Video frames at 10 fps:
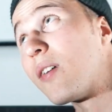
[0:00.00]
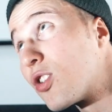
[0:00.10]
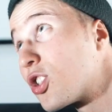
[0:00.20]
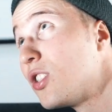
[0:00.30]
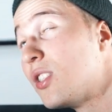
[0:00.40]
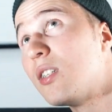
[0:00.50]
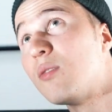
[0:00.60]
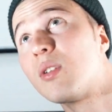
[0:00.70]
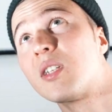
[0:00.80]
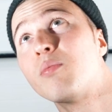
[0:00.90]
завтрашний
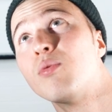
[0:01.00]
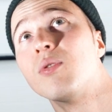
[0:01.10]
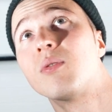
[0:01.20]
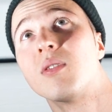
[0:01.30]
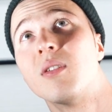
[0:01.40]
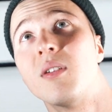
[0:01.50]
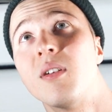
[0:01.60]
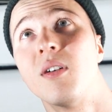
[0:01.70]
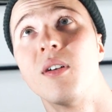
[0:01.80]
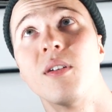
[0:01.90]
день у нас будет
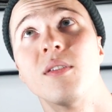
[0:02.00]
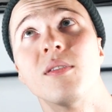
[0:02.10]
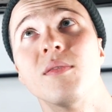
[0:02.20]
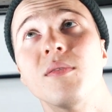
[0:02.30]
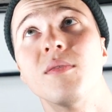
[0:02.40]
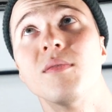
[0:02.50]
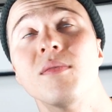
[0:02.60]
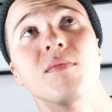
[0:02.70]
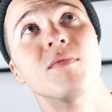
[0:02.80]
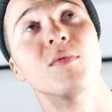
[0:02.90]
э,
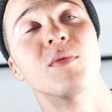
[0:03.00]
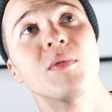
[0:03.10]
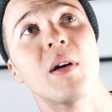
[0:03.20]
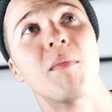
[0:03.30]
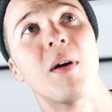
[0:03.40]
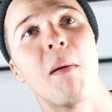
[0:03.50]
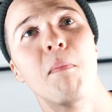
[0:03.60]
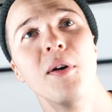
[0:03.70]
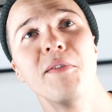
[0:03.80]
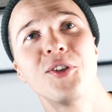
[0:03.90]

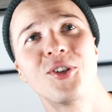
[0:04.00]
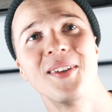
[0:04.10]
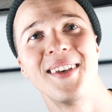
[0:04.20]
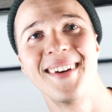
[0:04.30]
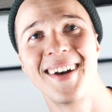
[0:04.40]
обмывочный,